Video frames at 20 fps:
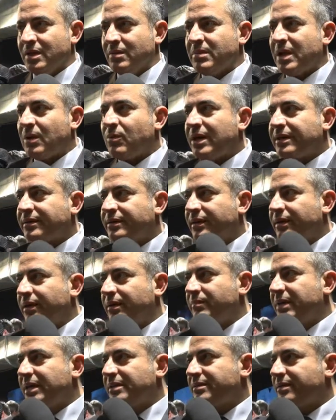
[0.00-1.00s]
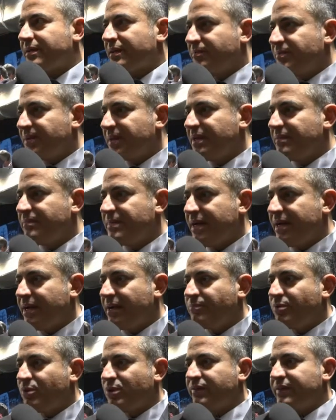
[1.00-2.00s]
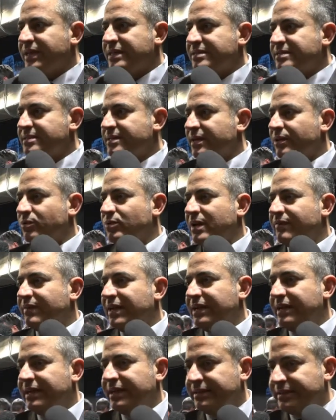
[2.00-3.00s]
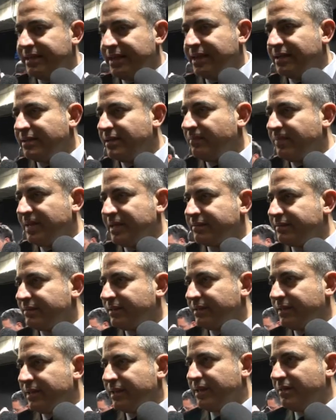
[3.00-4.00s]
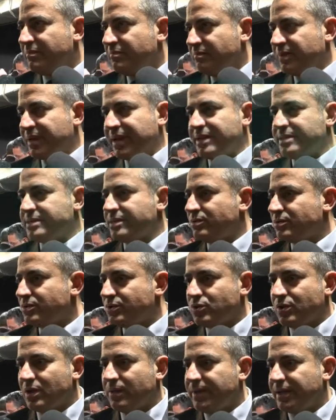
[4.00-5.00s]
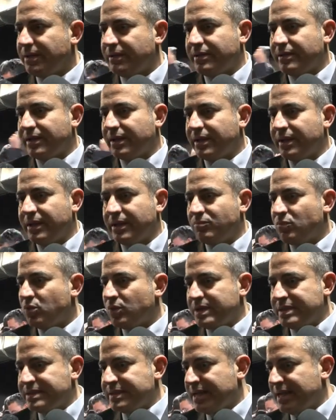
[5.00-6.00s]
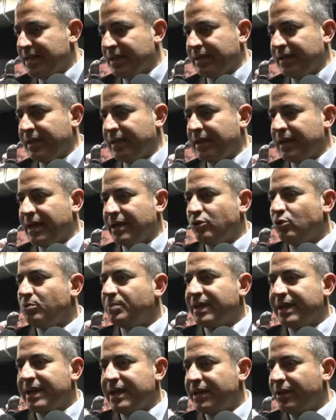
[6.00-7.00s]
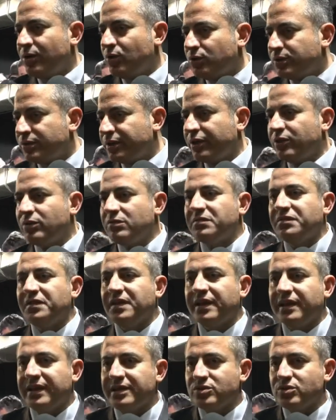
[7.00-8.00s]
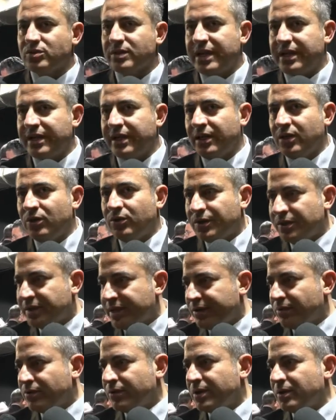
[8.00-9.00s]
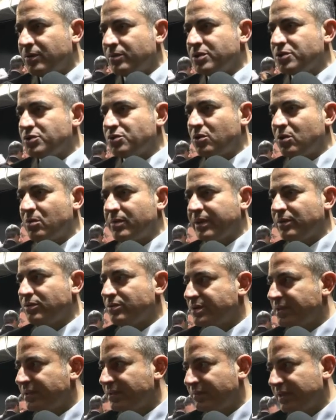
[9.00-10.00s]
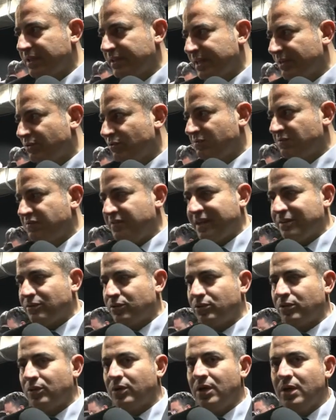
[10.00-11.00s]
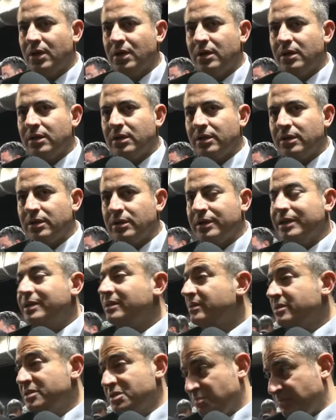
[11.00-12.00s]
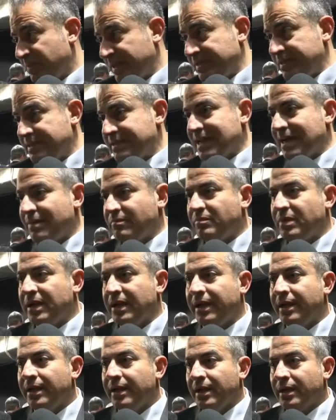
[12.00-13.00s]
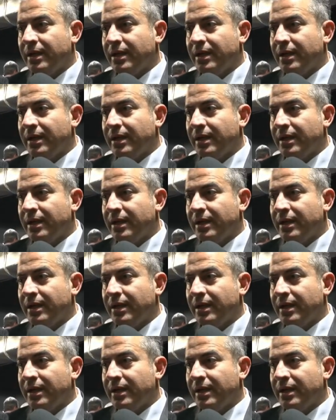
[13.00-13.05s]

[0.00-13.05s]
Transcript: Ma guardi, mentre prima poteva essere una velletà da parte delle imprese, non solamente molisane, ad operare oltre i confini nazionali, io ritengo che in questo momento sia diventato un fatto eh, indispensabile.